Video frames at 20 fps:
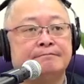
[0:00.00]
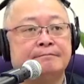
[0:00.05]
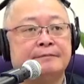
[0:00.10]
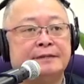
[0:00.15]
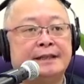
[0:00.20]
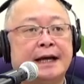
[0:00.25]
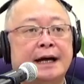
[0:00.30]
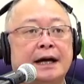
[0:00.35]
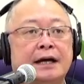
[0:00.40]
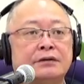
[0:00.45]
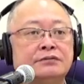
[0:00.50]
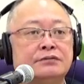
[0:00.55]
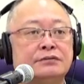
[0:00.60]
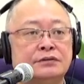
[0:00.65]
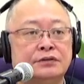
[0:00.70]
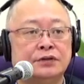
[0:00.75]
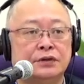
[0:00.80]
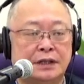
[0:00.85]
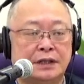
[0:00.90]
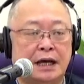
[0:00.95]
嫌がる
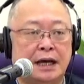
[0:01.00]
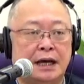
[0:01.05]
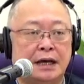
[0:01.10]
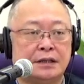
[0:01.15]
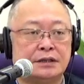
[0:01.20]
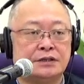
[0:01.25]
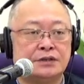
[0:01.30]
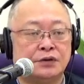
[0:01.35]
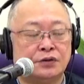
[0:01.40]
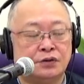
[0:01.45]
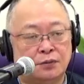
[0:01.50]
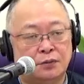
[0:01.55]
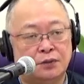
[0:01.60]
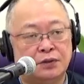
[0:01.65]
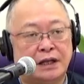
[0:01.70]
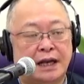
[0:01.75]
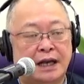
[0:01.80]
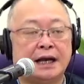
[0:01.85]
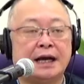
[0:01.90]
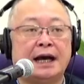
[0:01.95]
ような仕事も
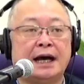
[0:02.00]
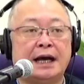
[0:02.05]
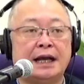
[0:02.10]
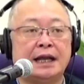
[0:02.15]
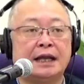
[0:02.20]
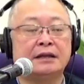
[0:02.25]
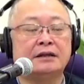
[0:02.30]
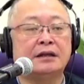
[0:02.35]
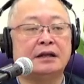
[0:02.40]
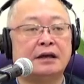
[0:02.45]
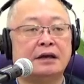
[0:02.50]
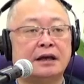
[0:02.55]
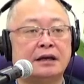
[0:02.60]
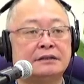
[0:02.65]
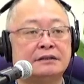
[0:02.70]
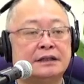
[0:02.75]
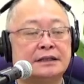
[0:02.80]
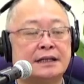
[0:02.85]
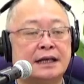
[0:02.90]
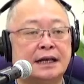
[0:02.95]
誰かがやって
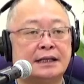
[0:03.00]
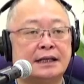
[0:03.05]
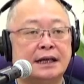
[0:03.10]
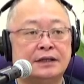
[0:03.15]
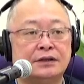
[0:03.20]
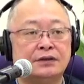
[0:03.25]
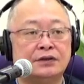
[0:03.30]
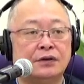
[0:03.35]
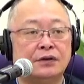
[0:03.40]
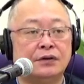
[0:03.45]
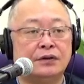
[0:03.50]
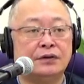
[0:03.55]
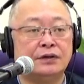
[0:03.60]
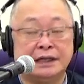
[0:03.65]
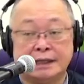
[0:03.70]
くださらないと